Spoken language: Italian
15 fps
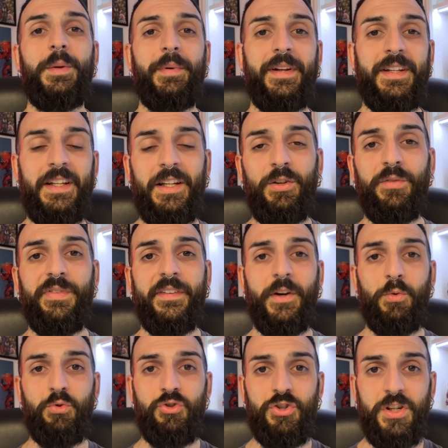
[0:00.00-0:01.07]
Panini lo farà
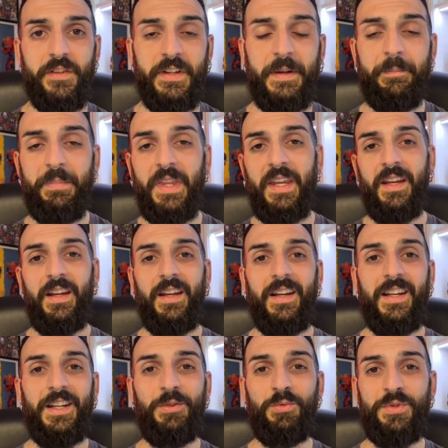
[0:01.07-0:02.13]
uscire
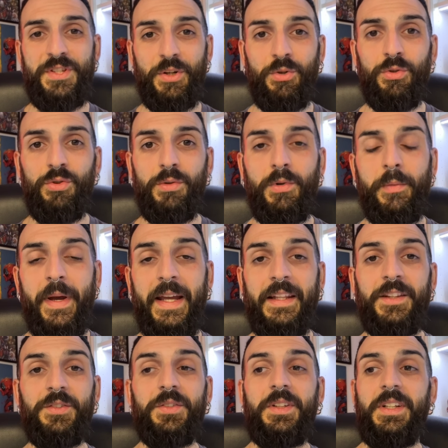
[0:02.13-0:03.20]
in un secondo
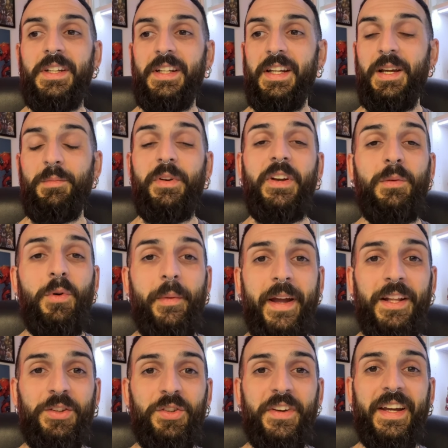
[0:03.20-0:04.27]
momento. Per il
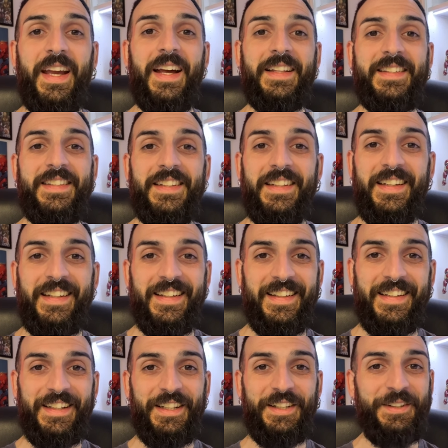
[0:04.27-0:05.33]
momento ragazzi,
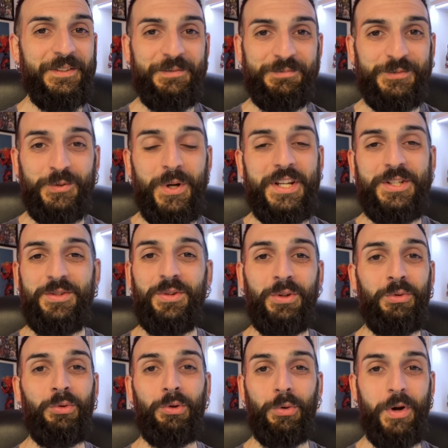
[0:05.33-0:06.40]
eh, questo
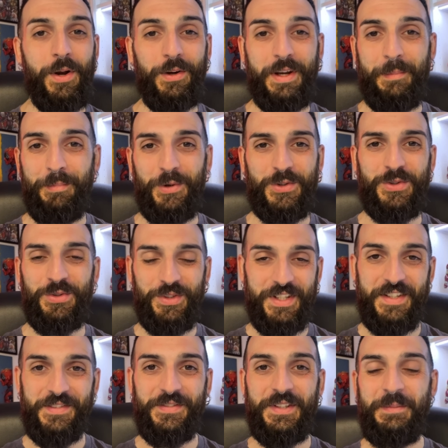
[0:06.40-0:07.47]
è tutto quello che posso
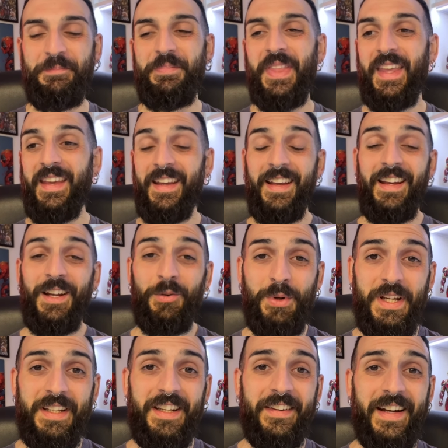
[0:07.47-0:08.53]
dirvi.
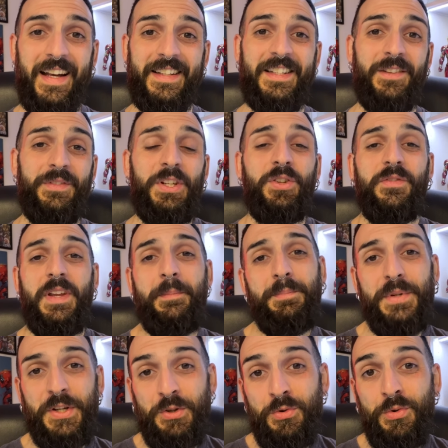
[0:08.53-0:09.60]
Quindi ragazzi, se il video vi è
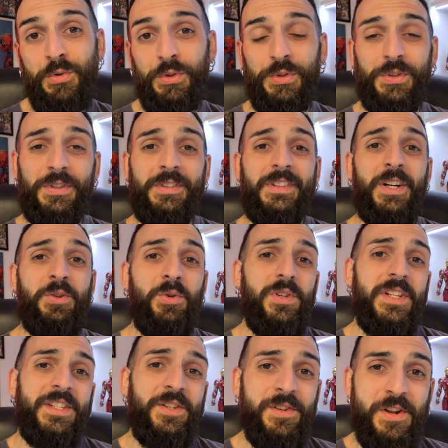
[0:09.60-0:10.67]
piaciuto, la
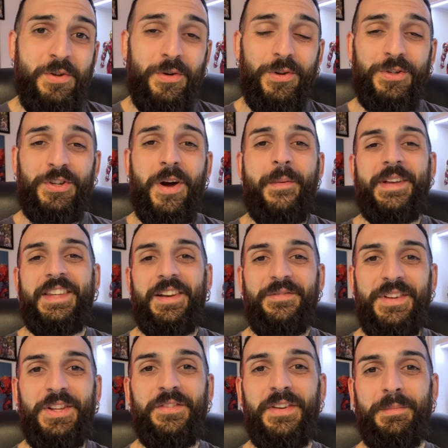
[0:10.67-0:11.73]
collezione non lo so, ma se il
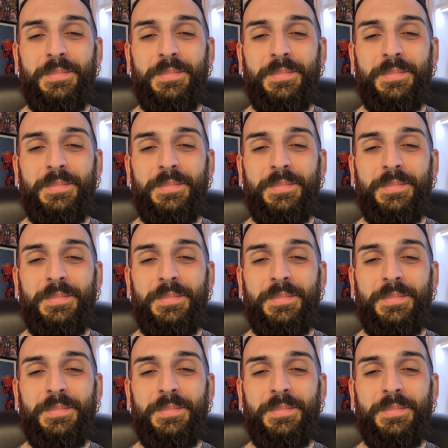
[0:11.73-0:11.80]
video vi è